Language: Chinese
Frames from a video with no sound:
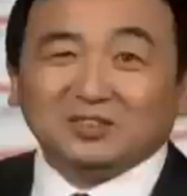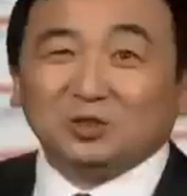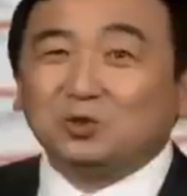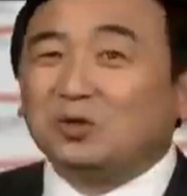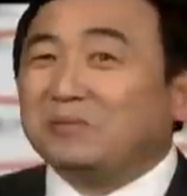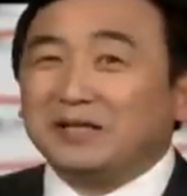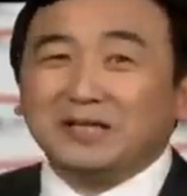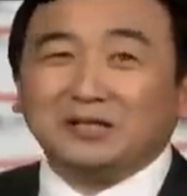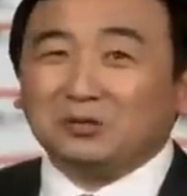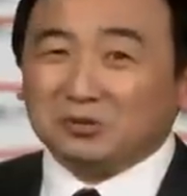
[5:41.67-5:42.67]
就说了半
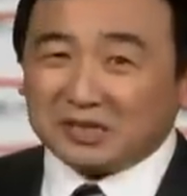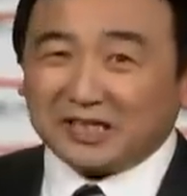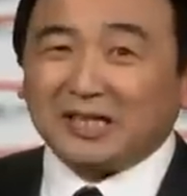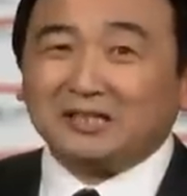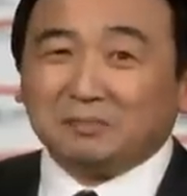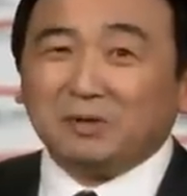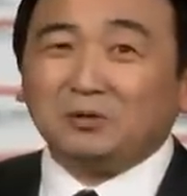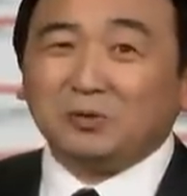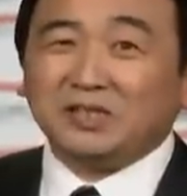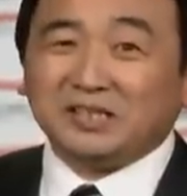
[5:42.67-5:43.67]
天，都是现在是
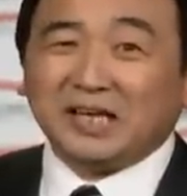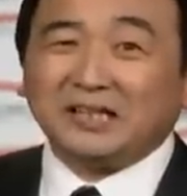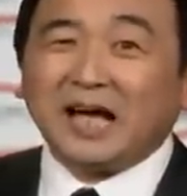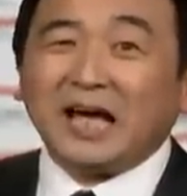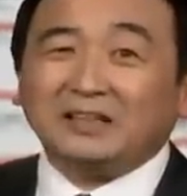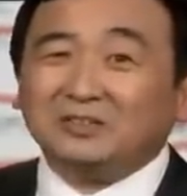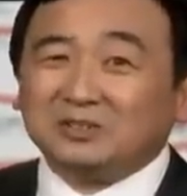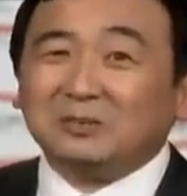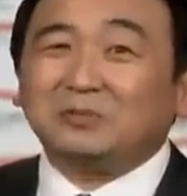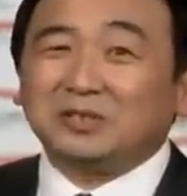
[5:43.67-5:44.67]
崩溃的年代，
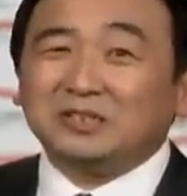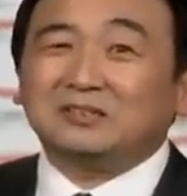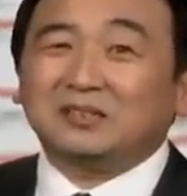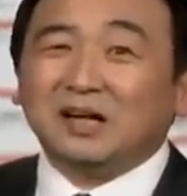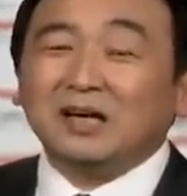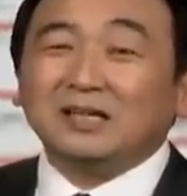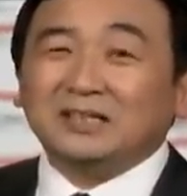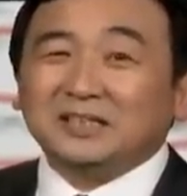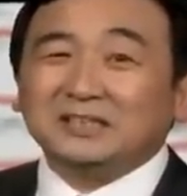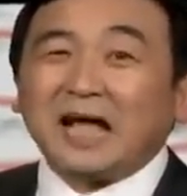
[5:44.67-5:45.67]
就是这么个意思，
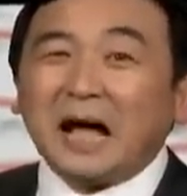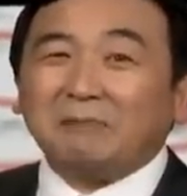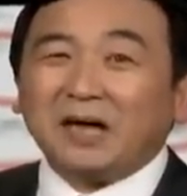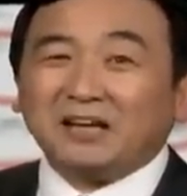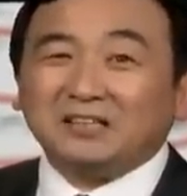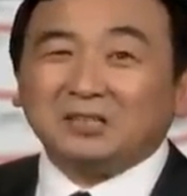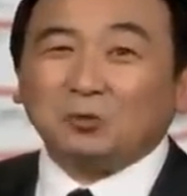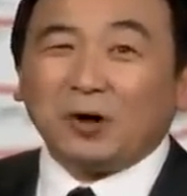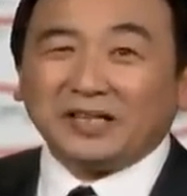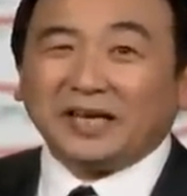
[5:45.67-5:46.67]
一个大变革
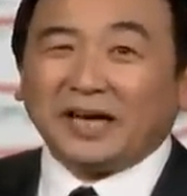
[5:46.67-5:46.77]
的拐